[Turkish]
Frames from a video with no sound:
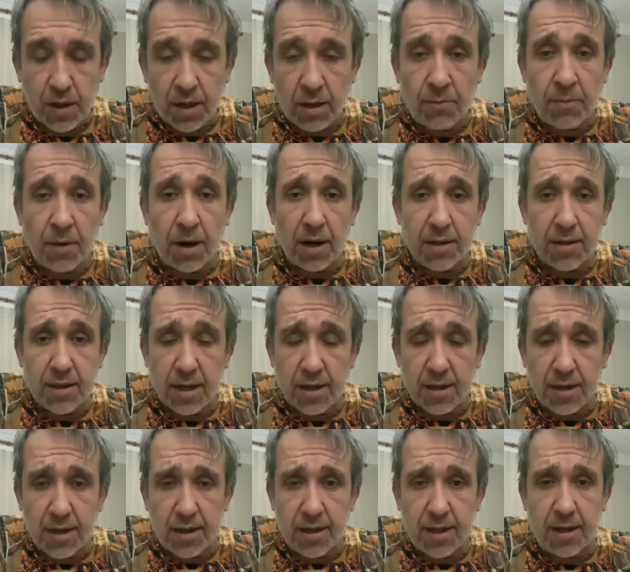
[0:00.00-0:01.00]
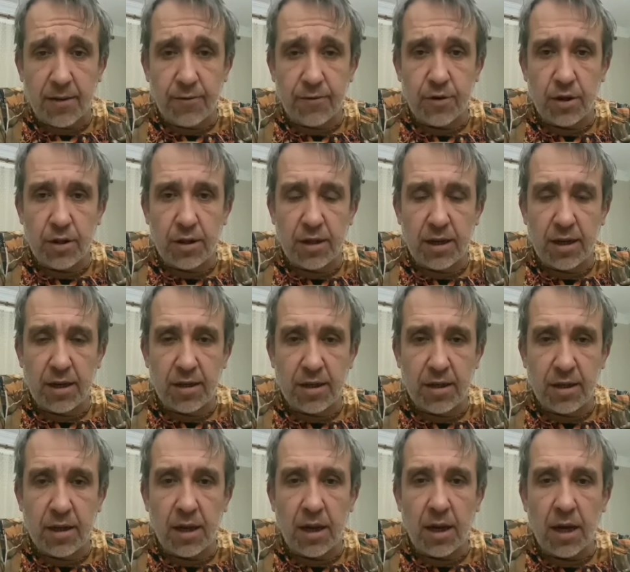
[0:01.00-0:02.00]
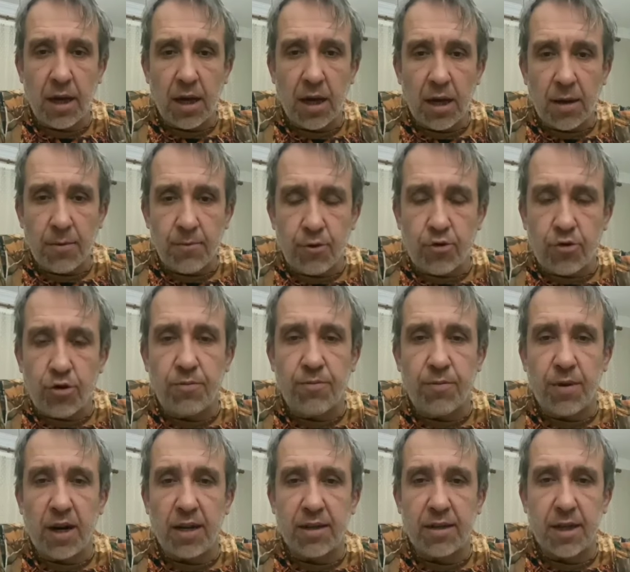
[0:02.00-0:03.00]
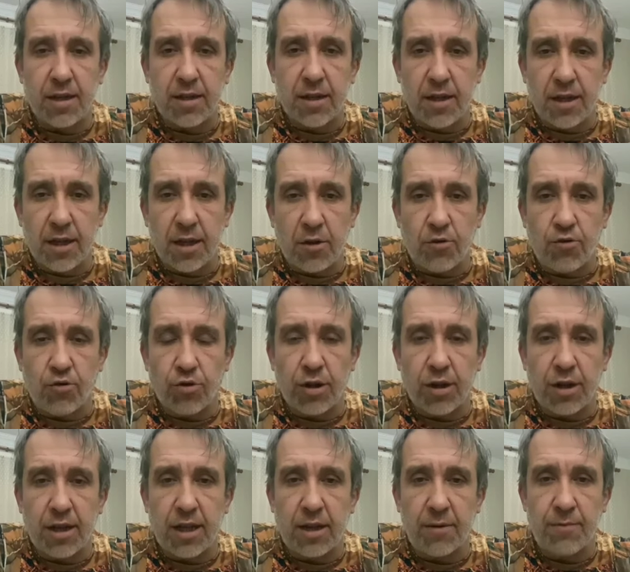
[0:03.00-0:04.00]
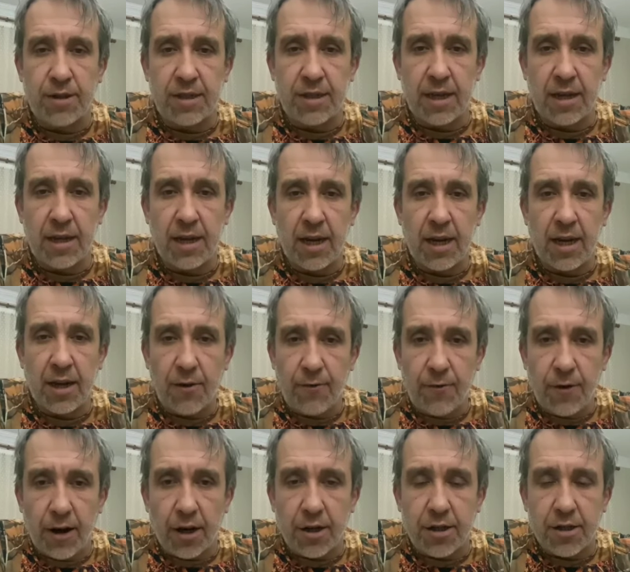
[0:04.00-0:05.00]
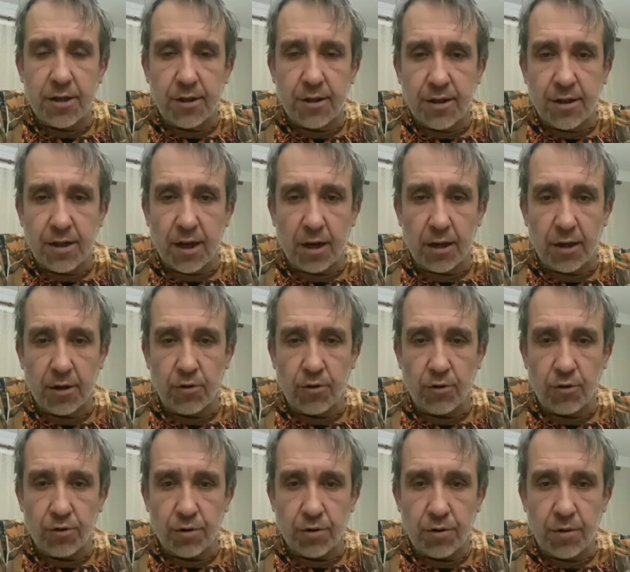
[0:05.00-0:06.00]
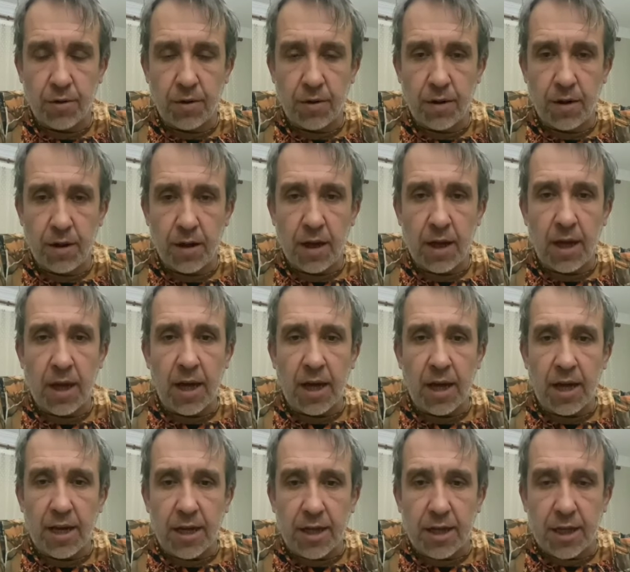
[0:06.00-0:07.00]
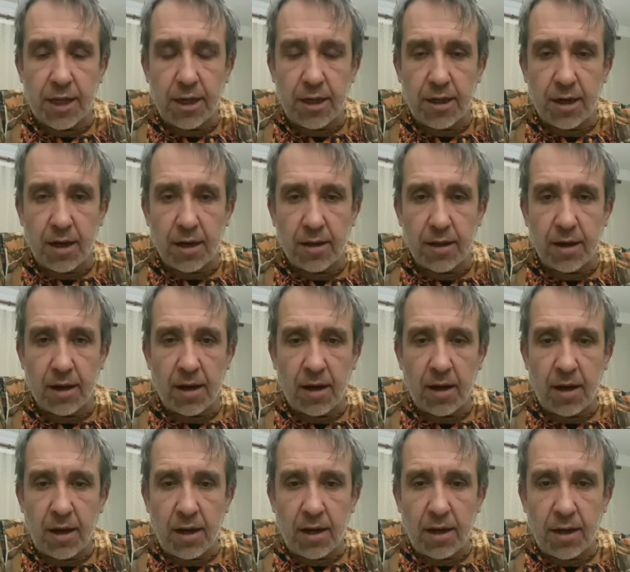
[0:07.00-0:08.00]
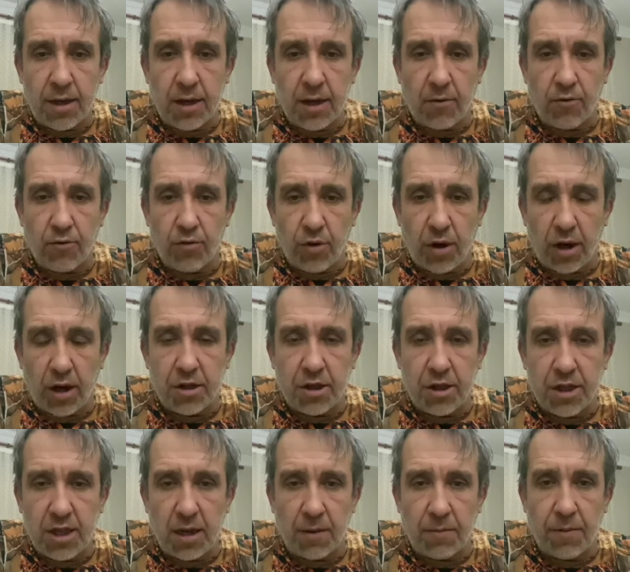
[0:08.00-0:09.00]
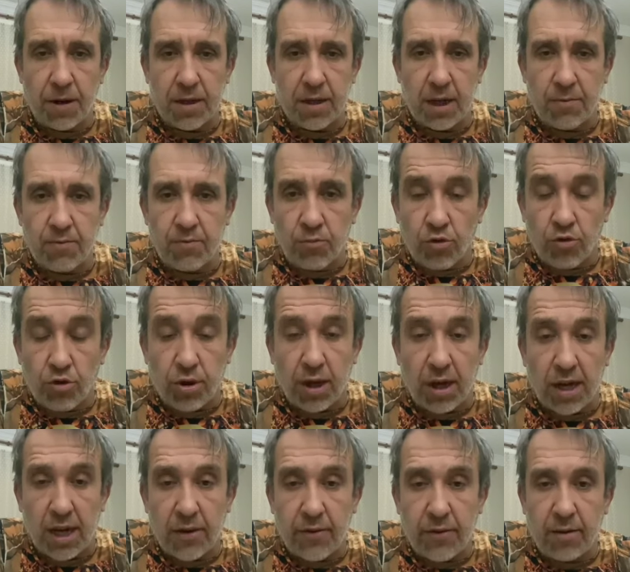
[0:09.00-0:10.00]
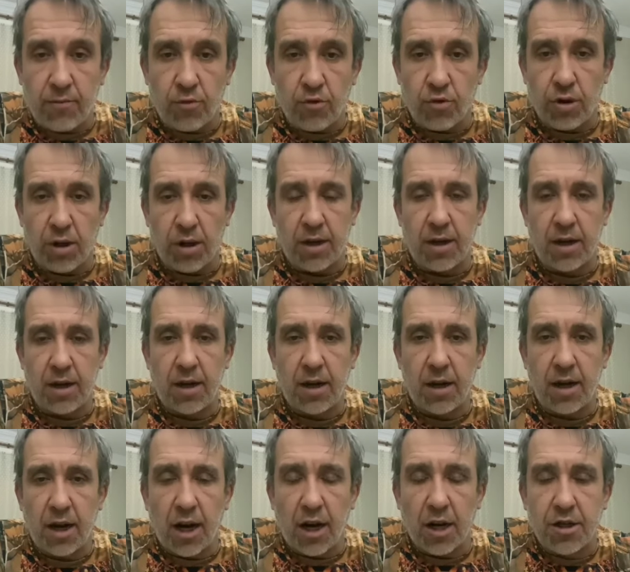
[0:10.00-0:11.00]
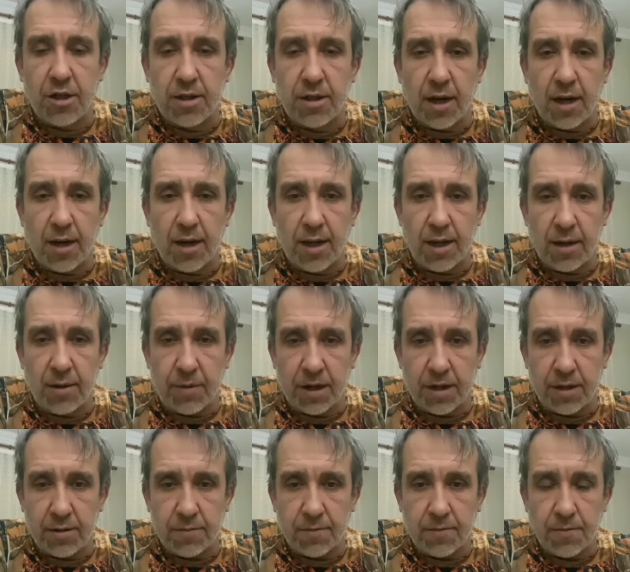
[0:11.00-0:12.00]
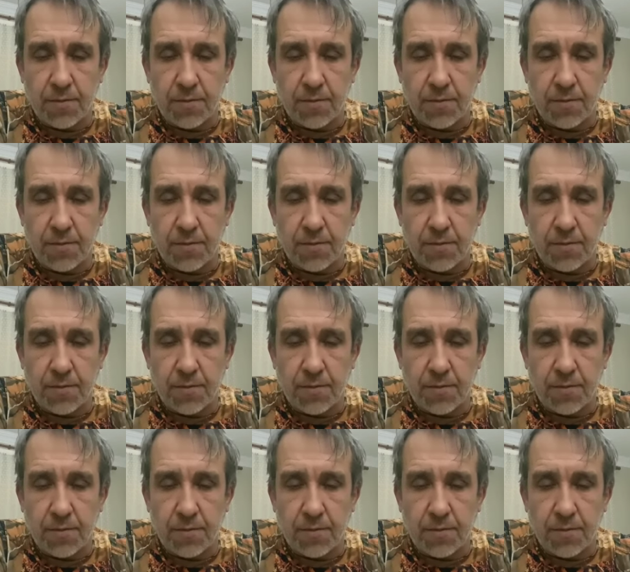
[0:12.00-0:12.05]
bağırsaklara teneffüs ettiği için bütün bağırsaklardaki kurtları temizler ve aşınız sağlıklı olur. İkinci hata Yavru aşı yaparken mutlaka ve mutlaka aşı tarihine bakın.